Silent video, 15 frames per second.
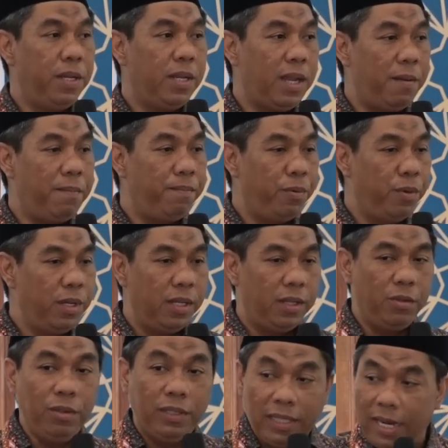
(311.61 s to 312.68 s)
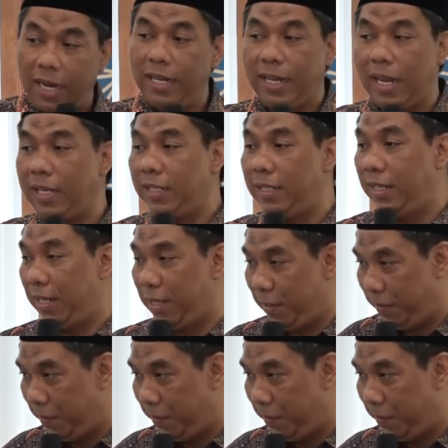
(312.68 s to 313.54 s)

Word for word: di kampung itu tidak dikasih.